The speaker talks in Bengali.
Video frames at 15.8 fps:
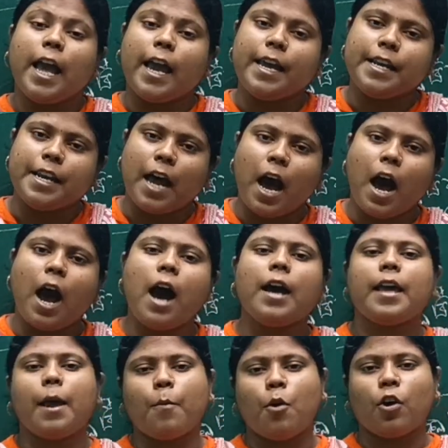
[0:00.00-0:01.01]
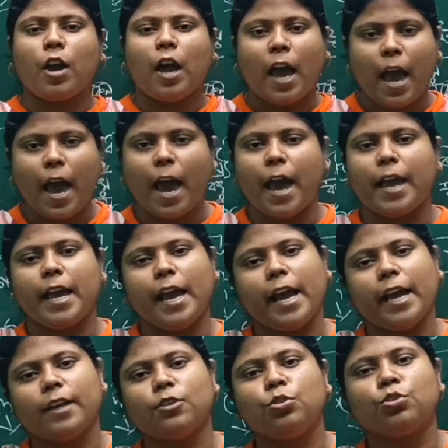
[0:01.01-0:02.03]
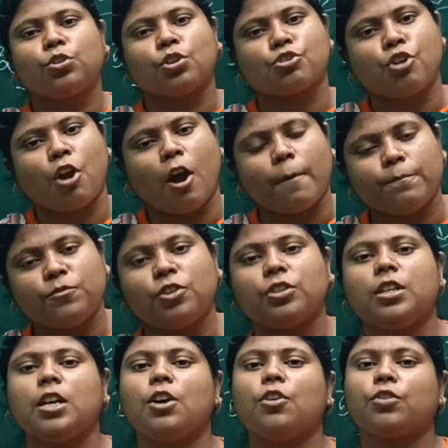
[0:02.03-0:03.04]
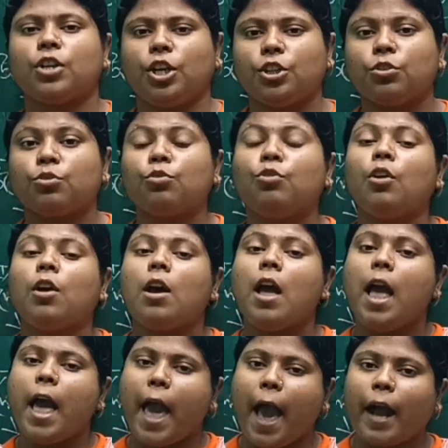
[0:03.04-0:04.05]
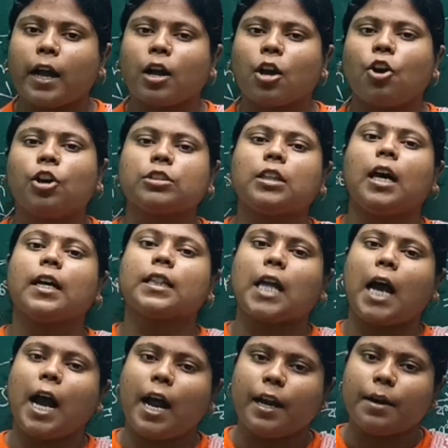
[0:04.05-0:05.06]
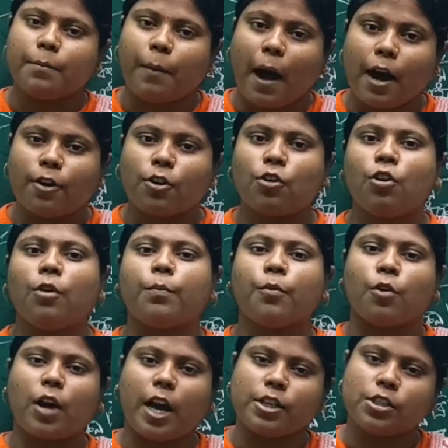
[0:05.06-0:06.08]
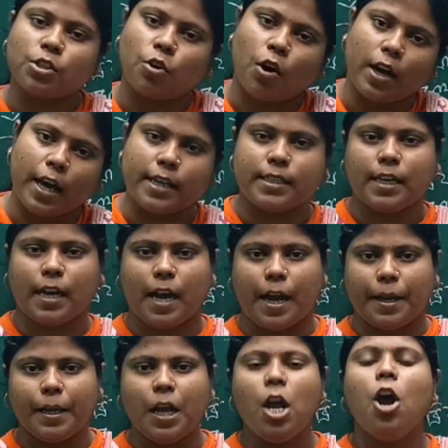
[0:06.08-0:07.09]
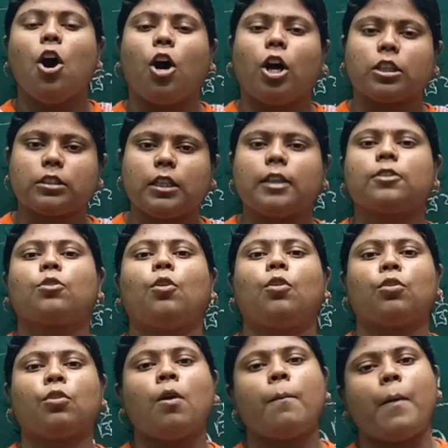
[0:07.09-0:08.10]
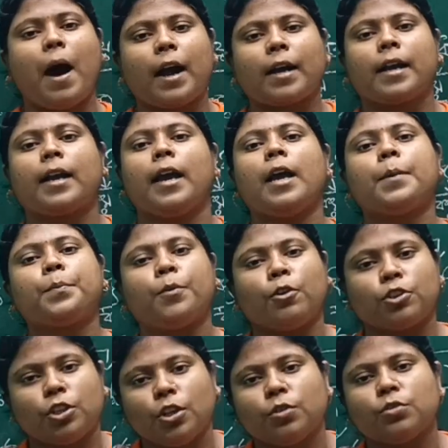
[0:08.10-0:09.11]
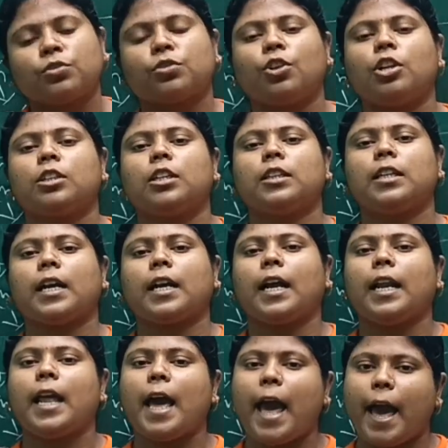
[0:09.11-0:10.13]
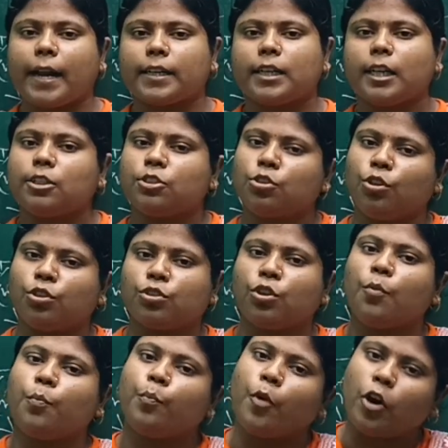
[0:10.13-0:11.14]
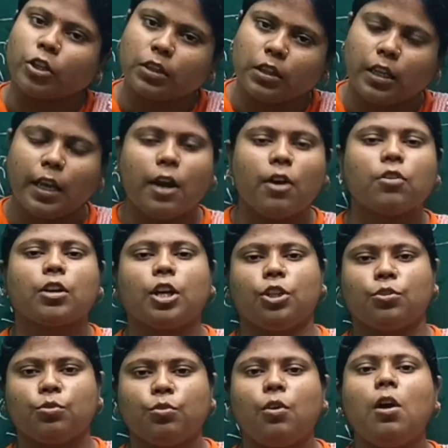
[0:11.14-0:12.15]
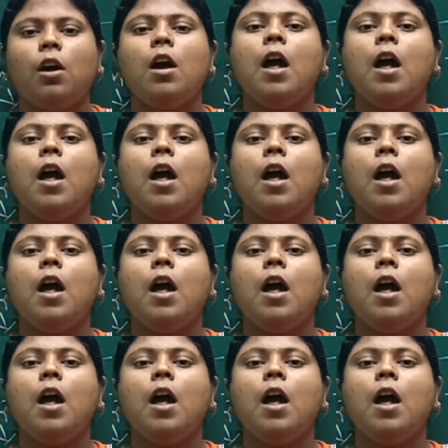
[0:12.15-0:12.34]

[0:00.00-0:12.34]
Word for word: এই না এবং হ্যাঁ এই দুটো শব্দ দিয়েও কিন্তু এক কথায় তার বাক্য প্রকাশ করা যায় অর্থাৎ কোনো বাক্যের প্রতি উত্তর দিতে গেলে একটা ছোট পদ দিয়েও কিন্তু